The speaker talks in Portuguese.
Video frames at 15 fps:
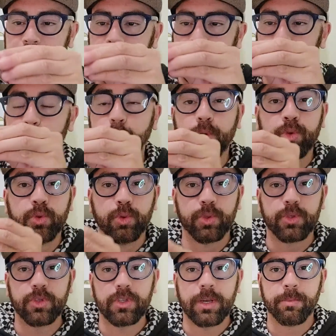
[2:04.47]
que
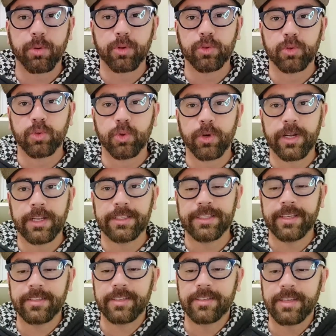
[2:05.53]
produz a produtora
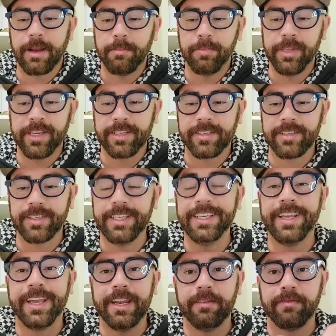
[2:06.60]
dessas capinhas
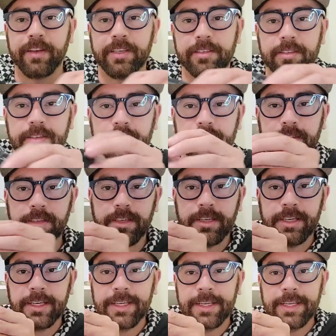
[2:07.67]
incríveis.
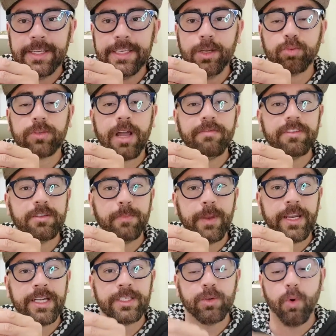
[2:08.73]
E eu tava
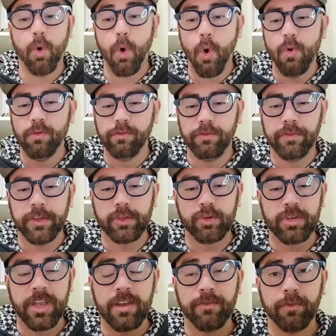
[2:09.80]
esperando ou um vídeo
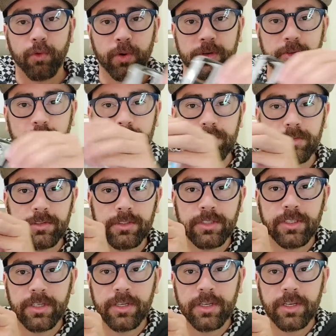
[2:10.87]
de reforço
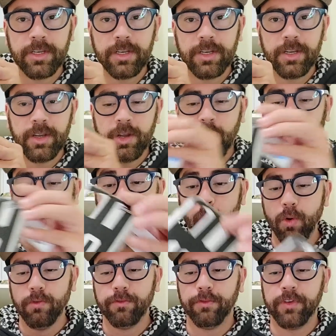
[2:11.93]

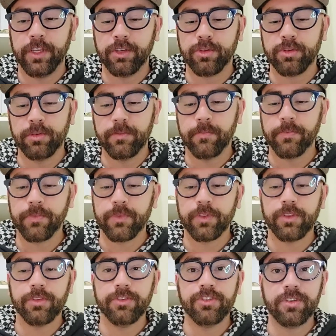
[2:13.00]
ou um vídeo
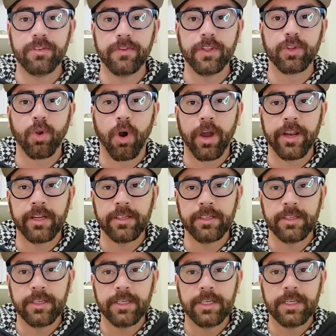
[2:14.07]
de vitória
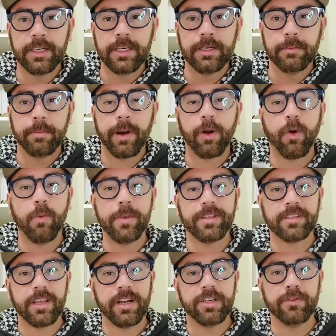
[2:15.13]
para
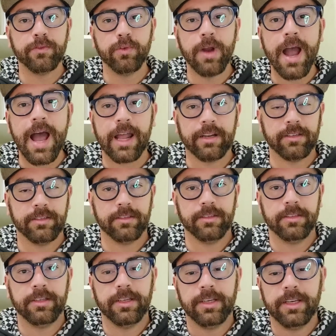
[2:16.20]
começar a divulgar.
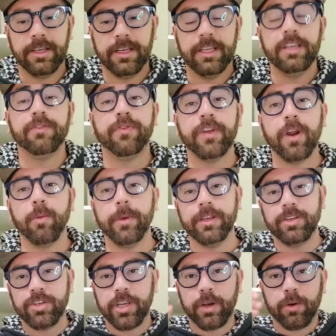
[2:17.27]
E
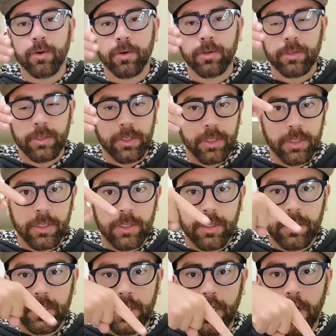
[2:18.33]
finalmente chegou.
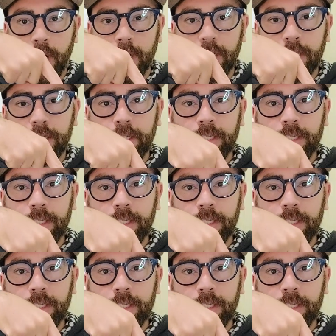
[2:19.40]
Aqui, ó.